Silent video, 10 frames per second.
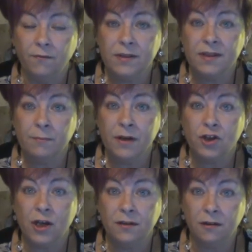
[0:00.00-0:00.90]
Was der
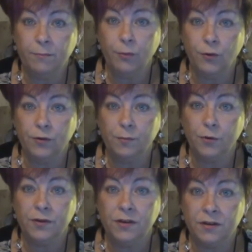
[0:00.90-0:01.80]
Menschheit dann blüht,
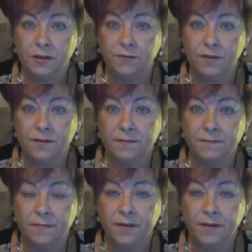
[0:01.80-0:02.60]
möchte ich nicht wissen.